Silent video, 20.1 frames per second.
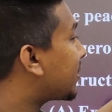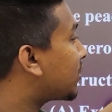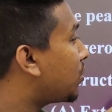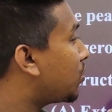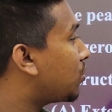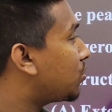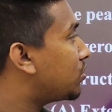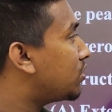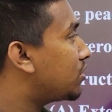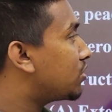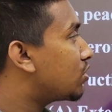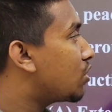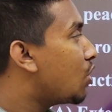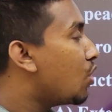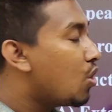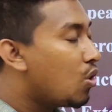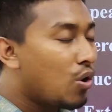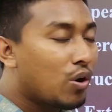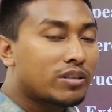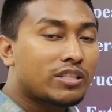টেকনোলজিস
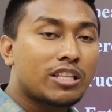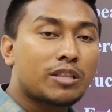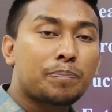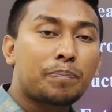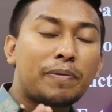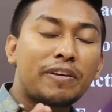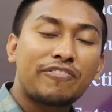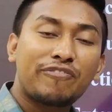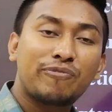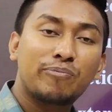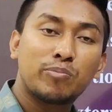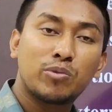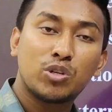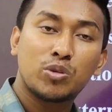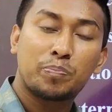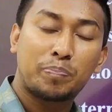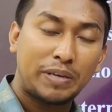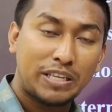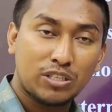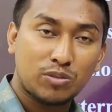অর্থাৎ
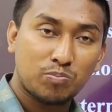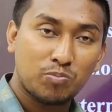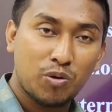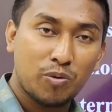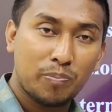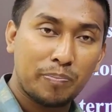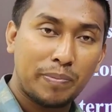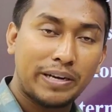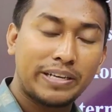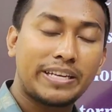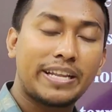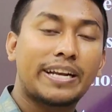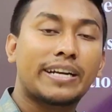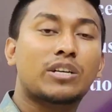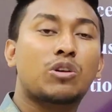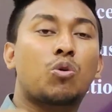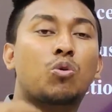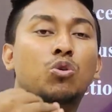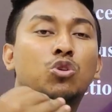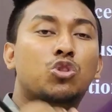পিস মুভমেন্টের
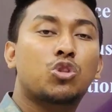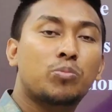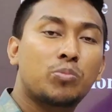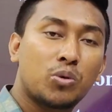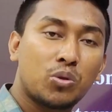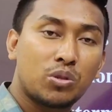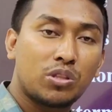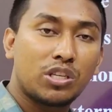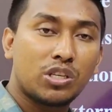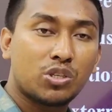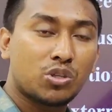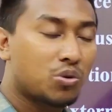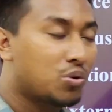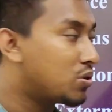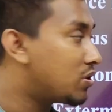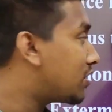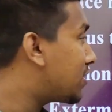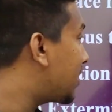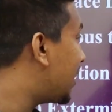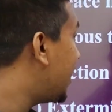একটা অন্যতম উদ্দেশ্য
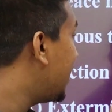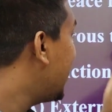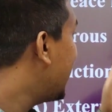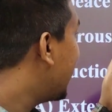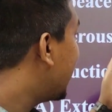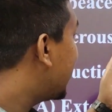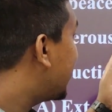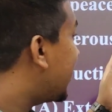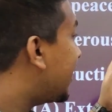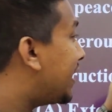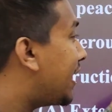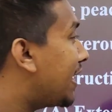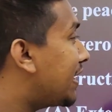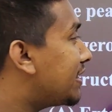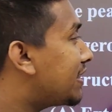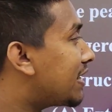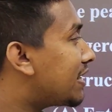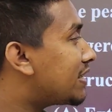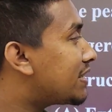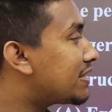হচ্ছে যে
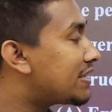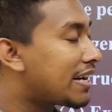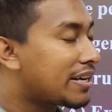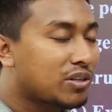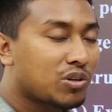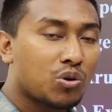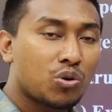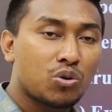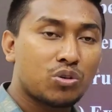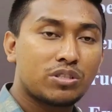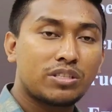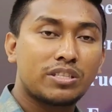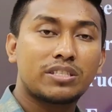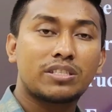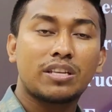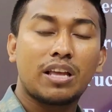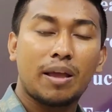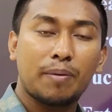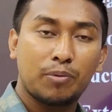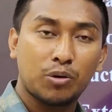ডেঞ্জারাস টেকনোলজিস
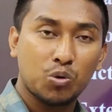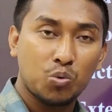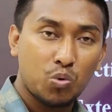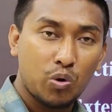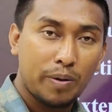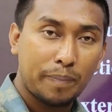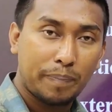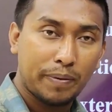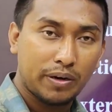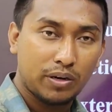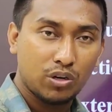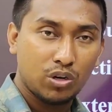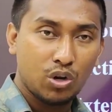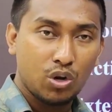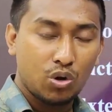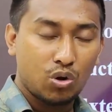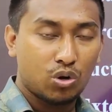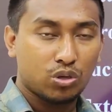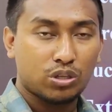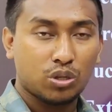এবং ওয়েপেন
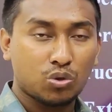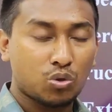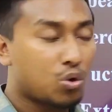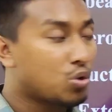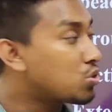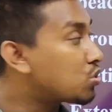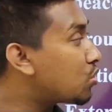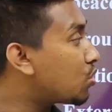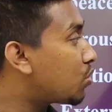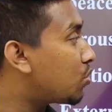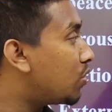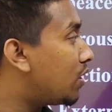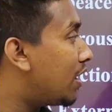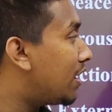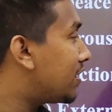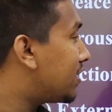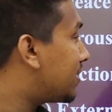অর্থাৎ অস্ত্রগুলো